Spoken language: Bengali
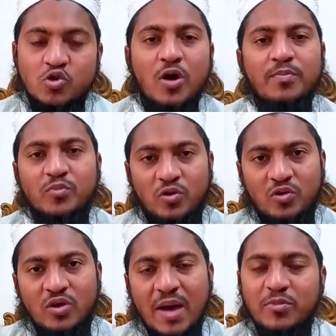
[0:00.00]
স্বপ্ন
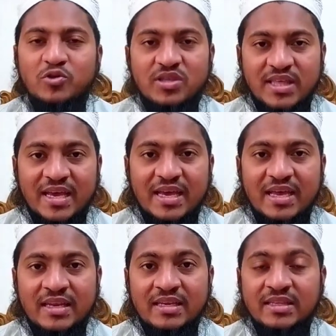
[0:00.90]
আপনি যদি
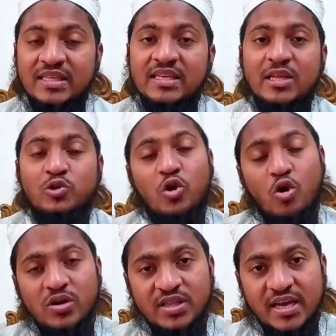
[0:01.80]
দেখেন দিনে
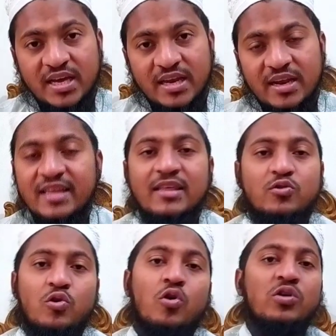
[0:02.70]
যখনই দেখেন রাতে
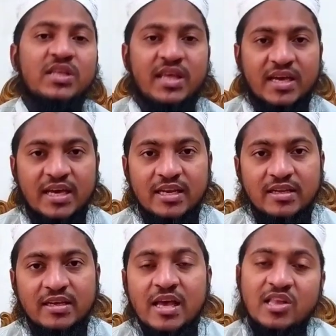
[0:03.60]
যখনই দেখেন
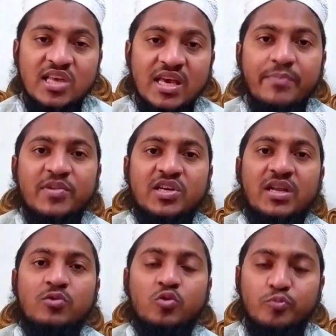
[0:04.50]
চাই আপনি
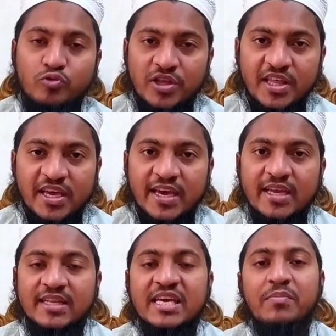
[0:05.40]
সেটা দুপুরে
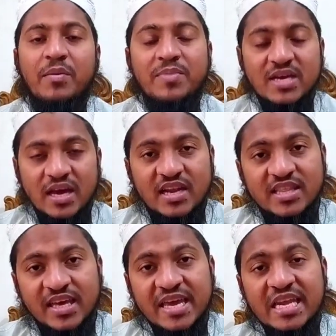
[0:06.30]
দেখেন কিংবা বিকালে
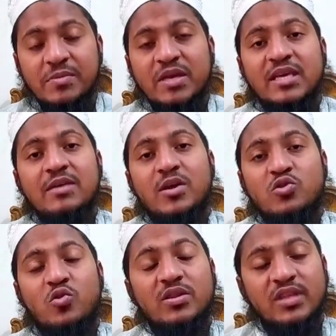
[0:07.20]
দেখেন কিংবা
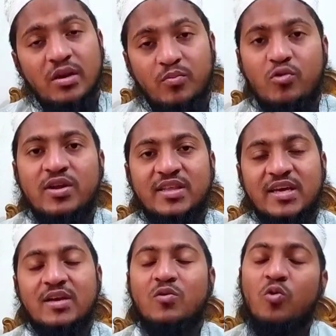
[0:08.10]
সন্ধ্যার পরে
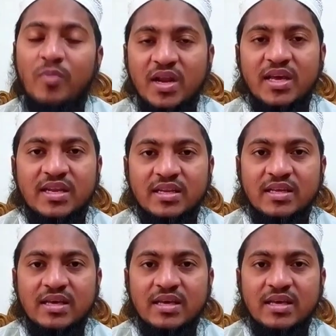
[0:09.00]
দেখেন ঘুমালেন